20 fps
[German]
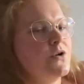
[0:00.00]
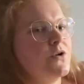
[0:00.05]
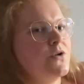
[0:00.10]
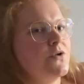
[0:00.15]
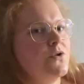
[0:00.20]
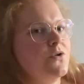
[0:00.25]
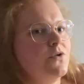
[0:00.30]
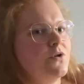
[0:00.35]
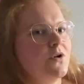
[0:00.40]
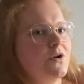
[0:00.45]

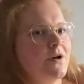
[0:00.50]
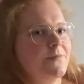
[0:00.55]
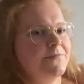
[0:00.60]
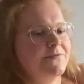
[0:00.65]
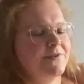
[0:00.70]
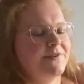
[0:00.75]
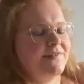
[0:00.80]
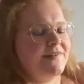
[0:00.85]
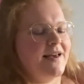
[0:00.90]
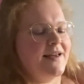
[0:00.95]
Du
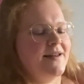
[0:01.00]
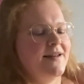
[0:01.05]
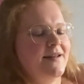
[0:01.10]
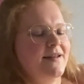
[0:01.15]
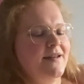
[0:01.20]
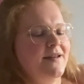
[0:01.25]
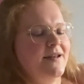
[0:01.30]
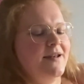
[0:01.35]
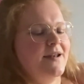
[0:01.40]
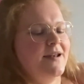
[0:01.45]
klopfst deinen
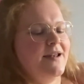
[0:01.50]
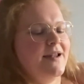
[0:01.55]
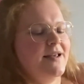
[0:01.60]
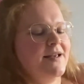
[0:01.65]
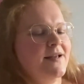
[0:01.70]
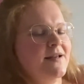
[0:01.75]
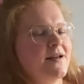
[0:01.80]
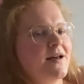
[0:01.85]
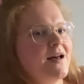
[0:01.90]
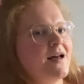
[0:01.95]

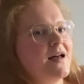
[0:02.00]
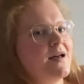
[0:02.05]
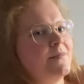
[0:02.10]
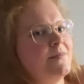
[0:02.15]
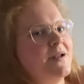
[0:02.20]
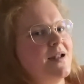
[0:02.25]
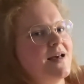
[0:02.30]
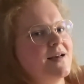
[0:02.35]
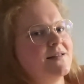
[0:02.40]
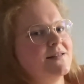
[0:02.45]
linken Arm
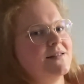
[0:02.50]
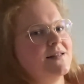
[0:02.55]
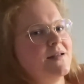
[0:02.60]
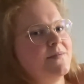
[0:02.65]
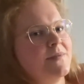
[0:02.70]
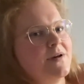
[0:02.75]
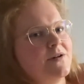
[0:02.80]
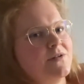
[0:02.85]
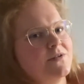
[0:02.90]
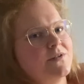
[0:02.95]

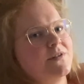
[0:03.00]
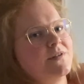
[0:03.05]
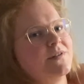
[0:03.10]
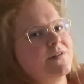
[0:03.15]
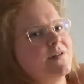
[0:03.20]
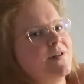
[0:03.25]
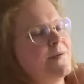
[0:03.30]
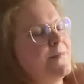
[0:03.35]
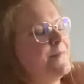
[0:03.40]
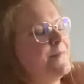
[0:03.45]
langsam aus.